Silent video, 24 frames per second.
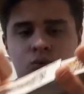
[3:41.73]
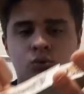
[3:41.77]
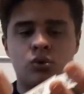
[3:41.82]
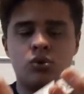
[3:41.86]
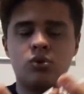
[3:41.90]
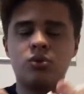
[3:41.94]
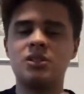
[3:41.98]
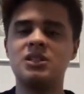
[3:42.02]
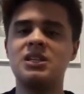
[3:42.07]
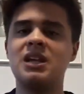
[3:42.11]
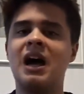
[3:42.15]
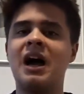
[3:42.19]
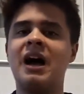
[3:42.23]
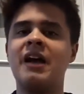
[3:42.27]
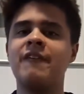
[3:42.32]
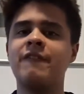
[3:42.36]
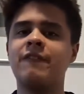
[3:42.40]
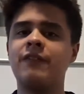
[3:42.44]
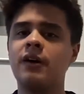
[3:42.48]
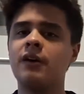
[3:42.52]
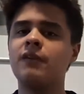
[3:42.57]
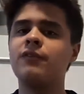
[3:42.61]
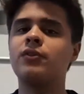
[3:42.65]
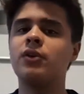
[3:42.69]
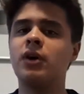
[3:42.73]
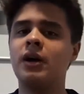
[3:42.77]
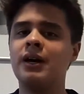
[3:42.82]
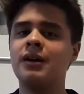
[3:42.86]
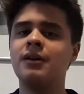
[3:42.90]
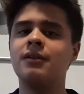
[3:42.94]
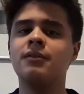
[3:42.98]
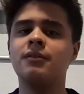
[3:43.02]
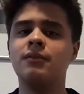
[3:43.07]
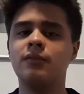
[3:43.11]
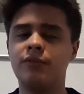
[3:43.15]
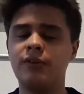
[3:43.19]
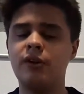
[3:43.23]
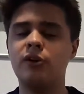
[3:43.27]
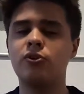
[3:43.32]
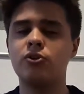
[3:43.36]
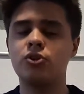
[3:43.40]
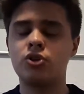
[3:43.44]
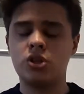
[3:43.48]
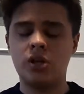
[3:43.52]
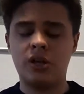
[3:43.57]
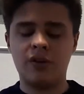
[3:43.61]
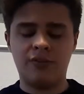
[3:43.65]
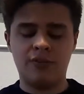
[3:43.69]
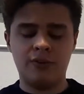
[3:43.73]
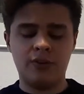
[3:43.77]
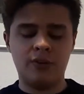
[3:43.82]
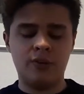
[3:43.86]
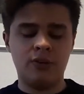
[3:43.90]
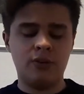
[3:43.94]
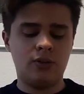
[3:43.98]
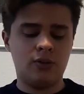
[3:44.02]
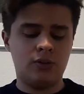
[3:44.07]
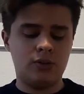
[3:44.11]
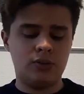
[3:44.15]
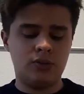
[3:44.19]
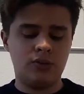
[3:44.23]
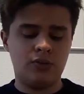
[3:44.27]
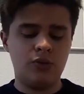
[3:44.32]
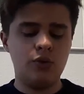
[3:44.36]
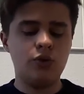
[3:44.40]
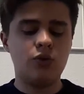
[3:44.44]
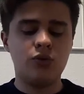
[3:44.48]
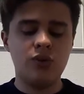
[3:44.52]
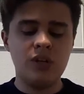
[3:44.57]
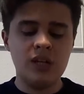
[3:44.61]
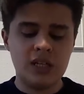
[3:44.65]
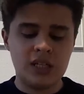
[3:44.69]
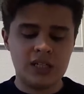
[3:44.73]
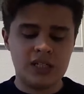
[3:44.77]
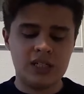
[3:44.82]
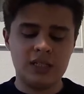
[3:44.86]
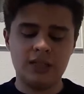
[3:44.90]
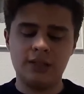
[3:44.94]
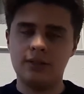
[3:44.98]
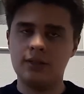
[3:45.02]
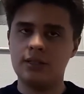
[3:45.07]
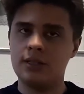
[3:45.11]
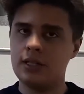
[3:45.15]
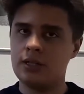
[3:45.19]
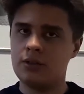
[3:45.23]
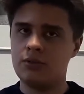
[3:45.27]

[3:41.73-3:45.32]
gut und sehr einfach für einen Pharaoh Shuffle und für Greek Deals.